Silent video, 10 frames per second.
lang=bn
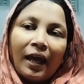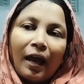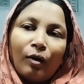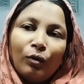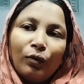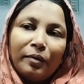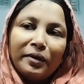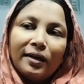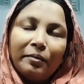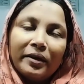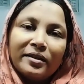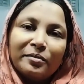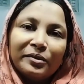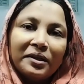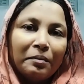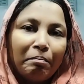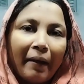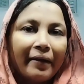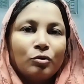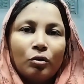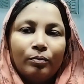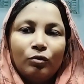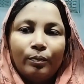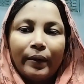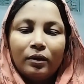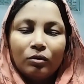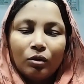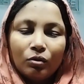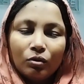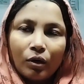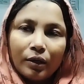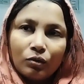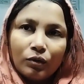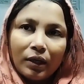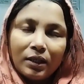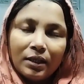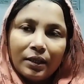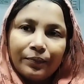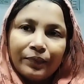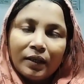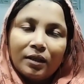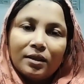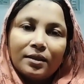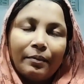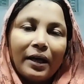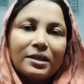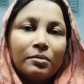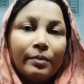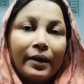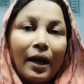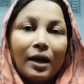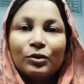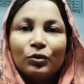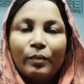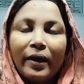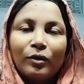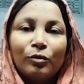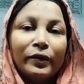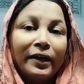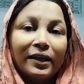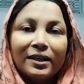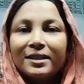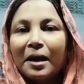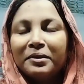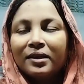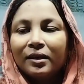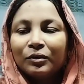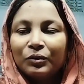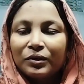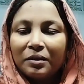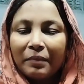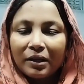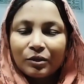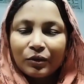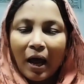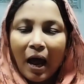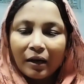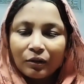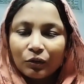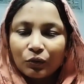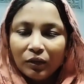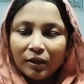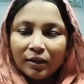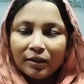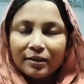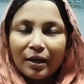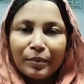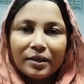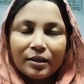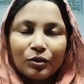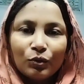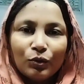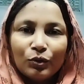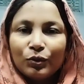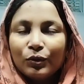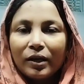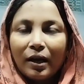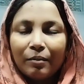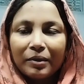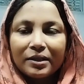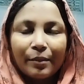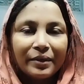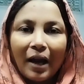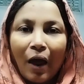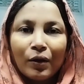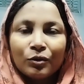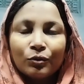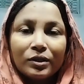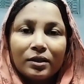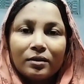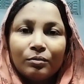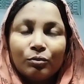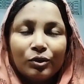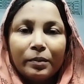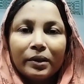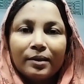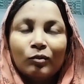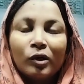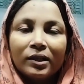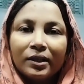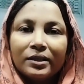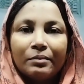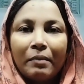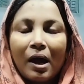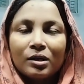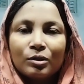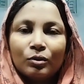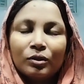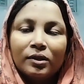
এখনও আমি না মাঝে মধ্যে পায়ের শব্দ পাই ধরো ঘরে শুয়ে আছি যে মা যেভাবে আসতো মায়ের কোমরে না একটা চাবি থাকতো সেই মা যখন হাঁটতো চাবিটা ঝুনঝুন করে মানে চাবিটার আওয়াজ হতো যে বুঝতে পারতাম ঘর থেকে যে মা আসলো